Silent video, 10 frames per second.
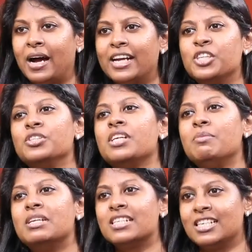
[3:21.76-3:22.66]
మ్యారేజ్ గురించి
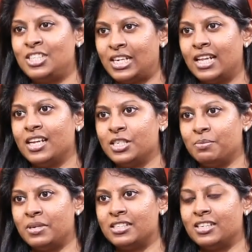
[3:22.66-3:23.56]
ఏం డిస్కస్ చేయలేదని
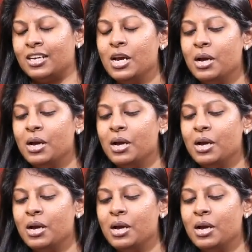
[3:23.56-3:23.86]
చెప్పేసి